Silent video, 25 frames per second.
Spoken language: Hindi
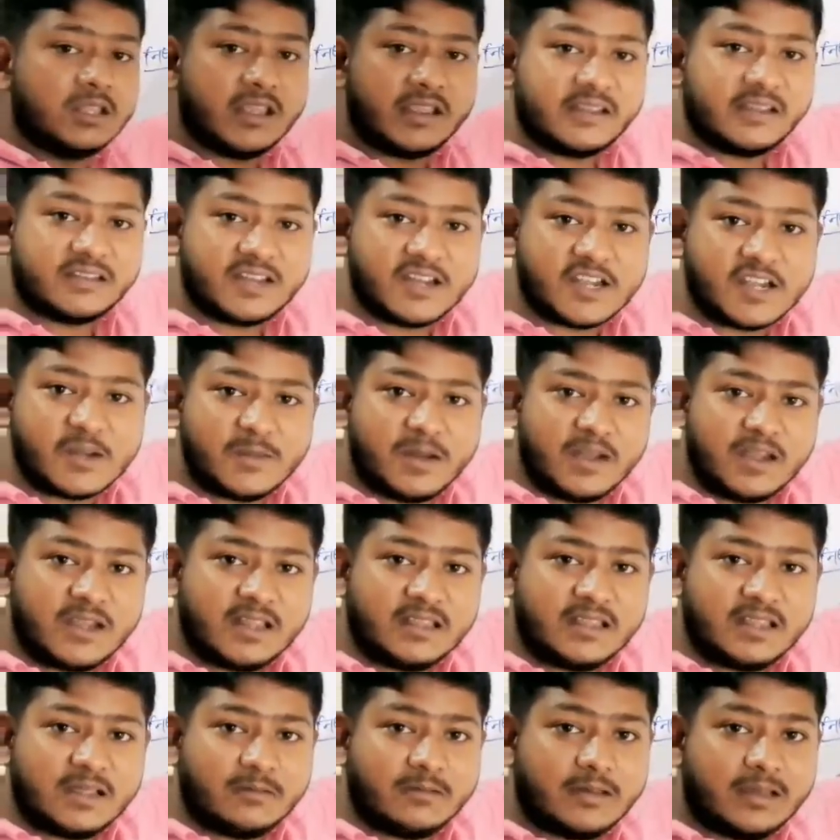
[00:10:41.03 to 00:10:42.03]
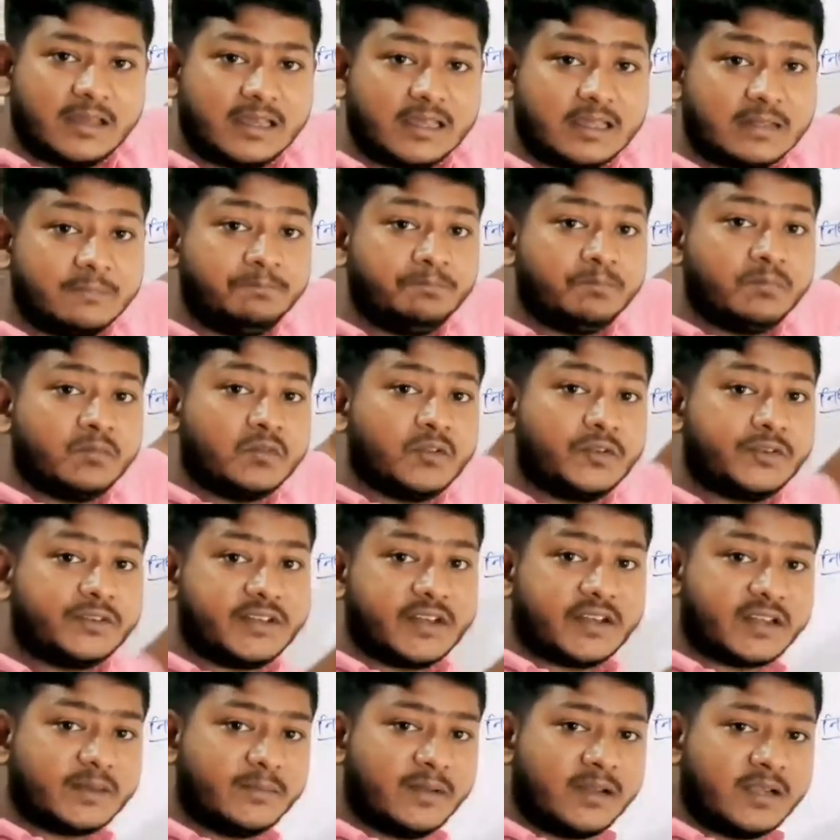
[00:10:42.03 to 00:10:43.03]
तो स्टेटमेंट है जब है तो
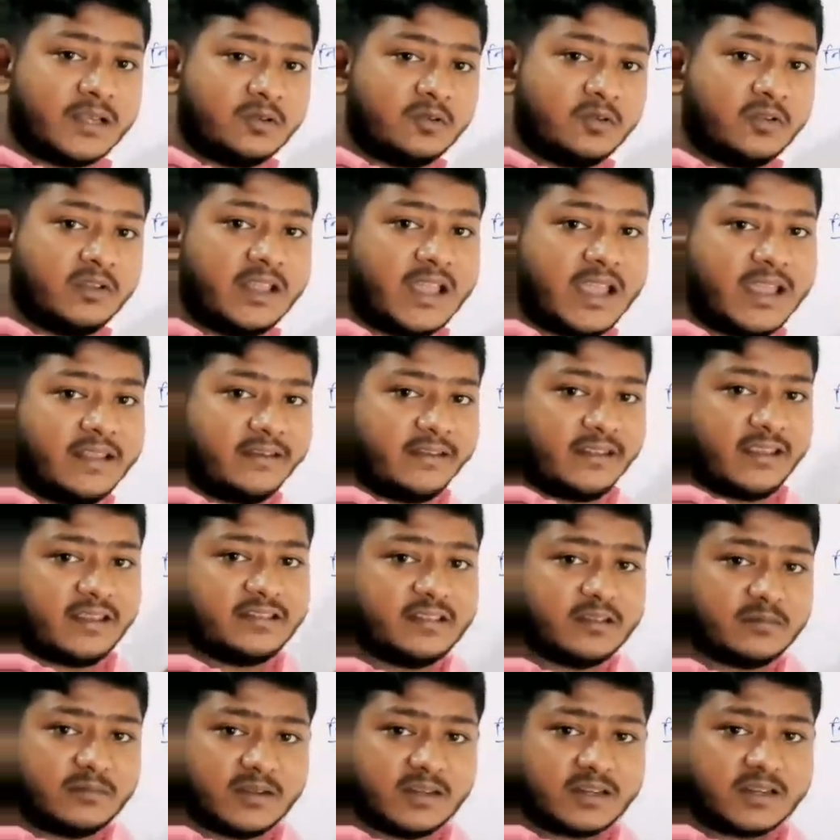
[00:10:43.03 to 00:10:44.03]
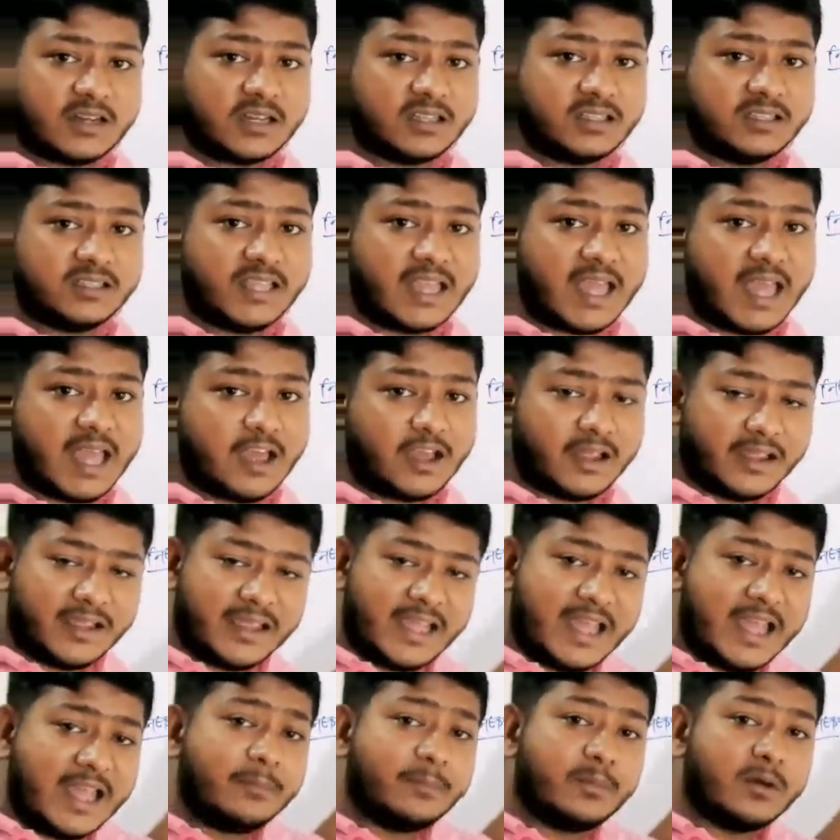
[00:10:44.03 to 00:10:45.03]
स्टेटमेंट को यहाँ ये स्टेटमेंट कर दिया है
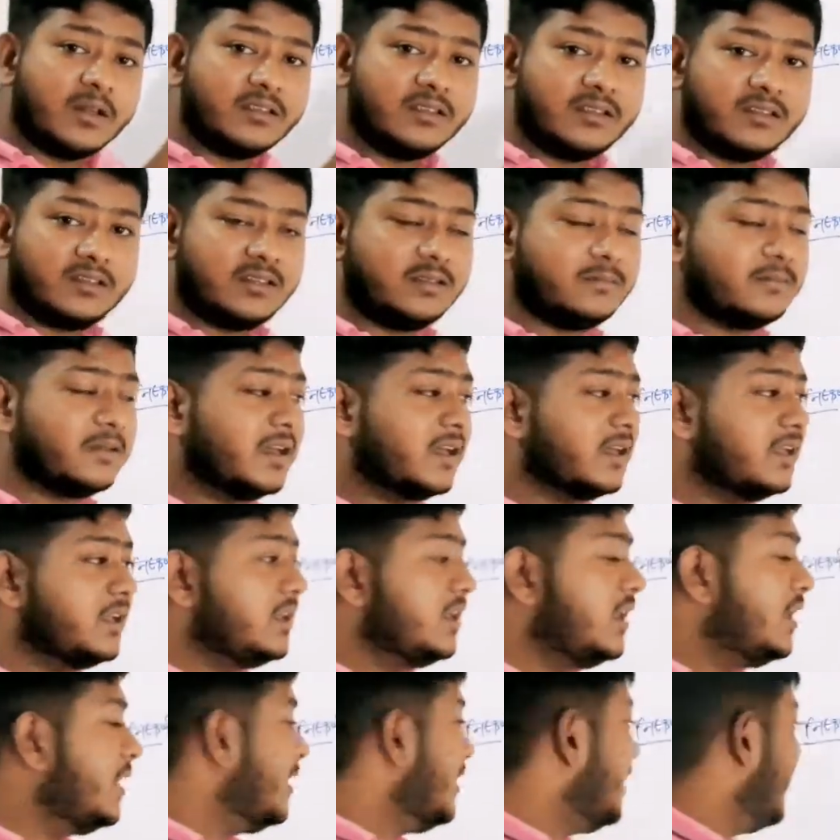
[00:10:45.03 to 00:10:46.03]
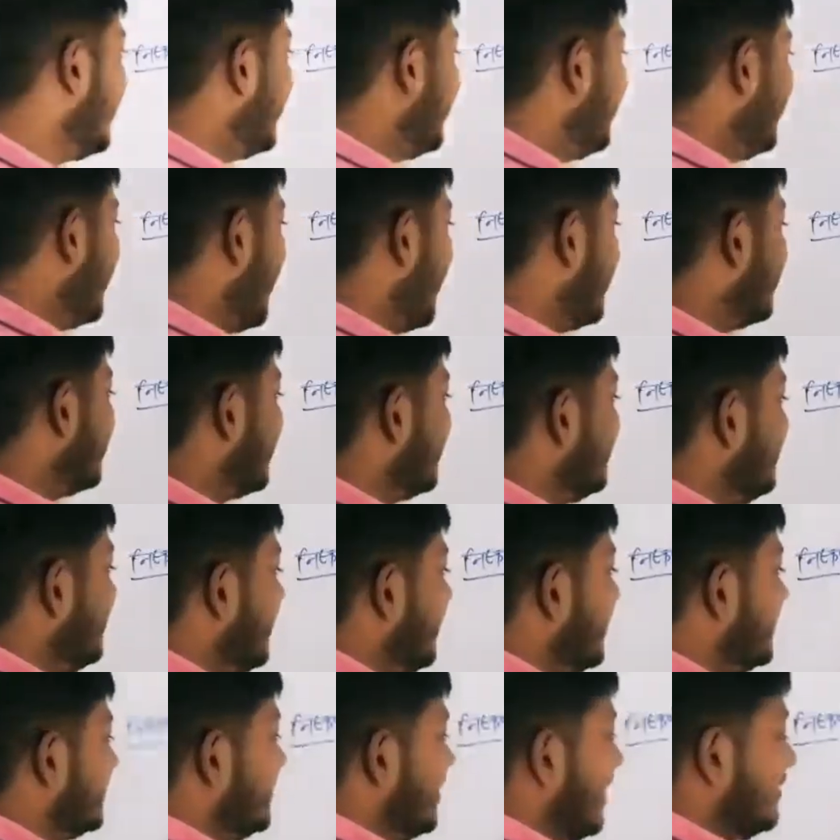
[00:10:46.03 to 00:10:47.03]
क्या है पॉजिटिव है लेकिन यहाँ सभी
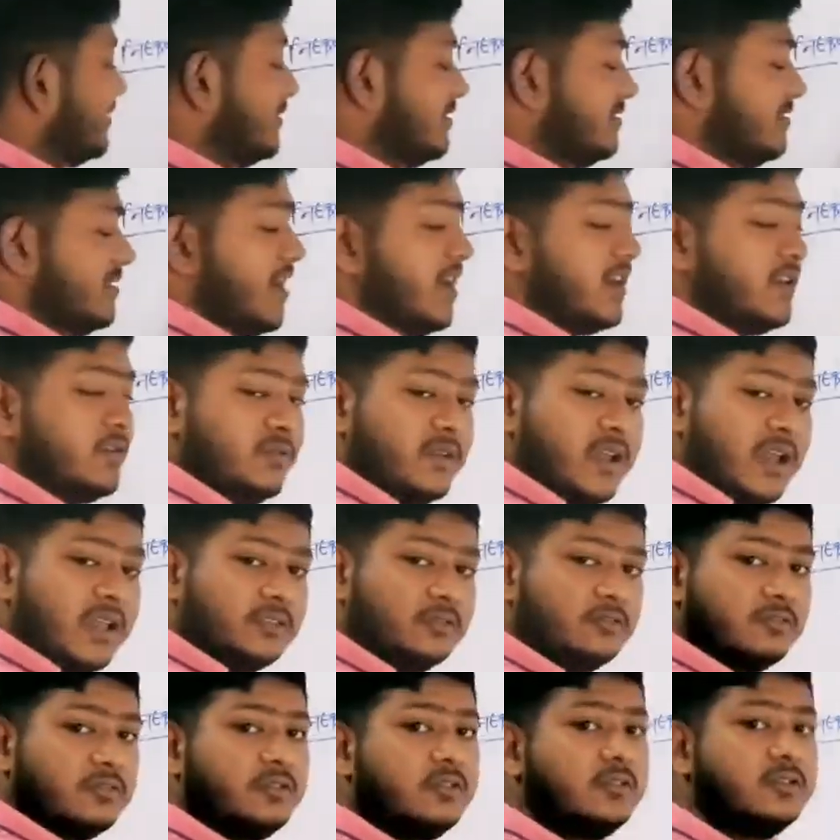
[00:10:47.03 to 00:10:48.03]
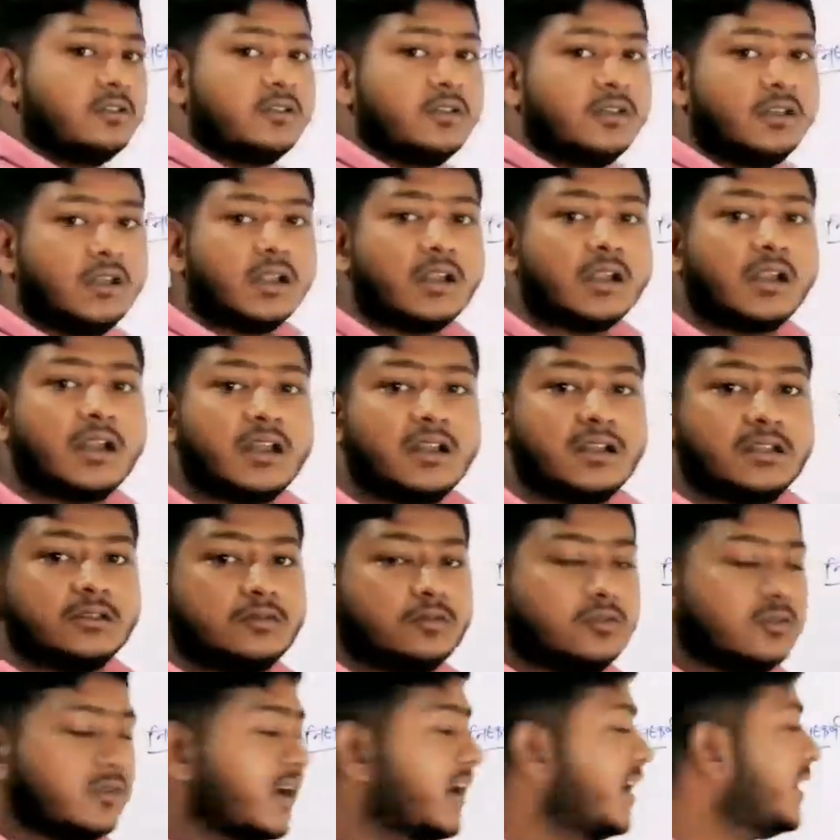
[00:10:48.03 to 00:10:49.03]
के साथ स्टार्ट हो रहा है तो
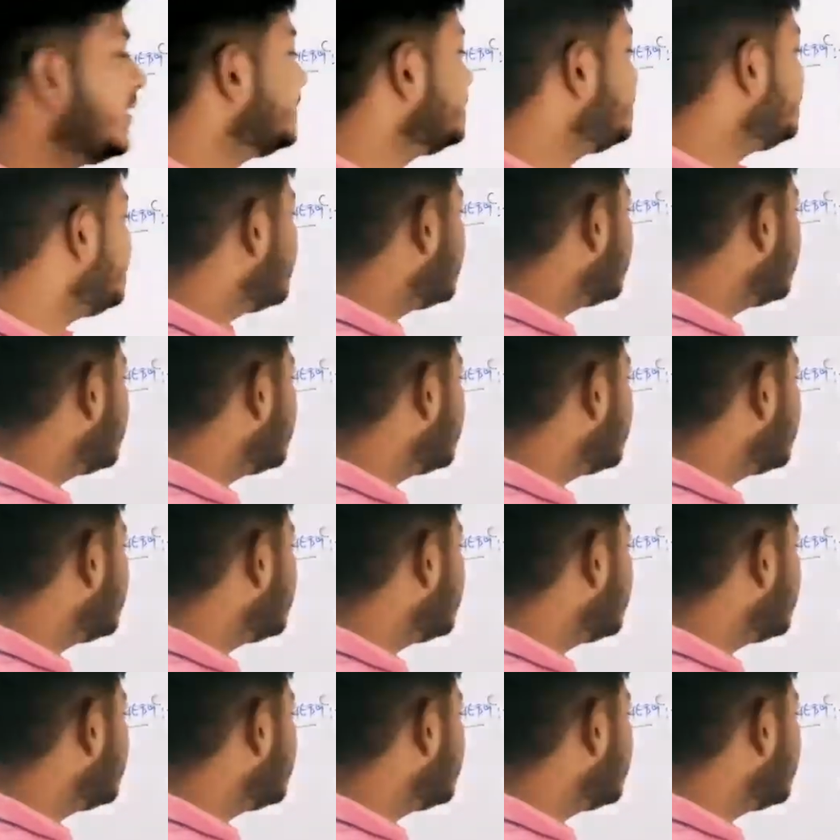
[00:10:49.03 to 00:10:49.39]
गलत होगा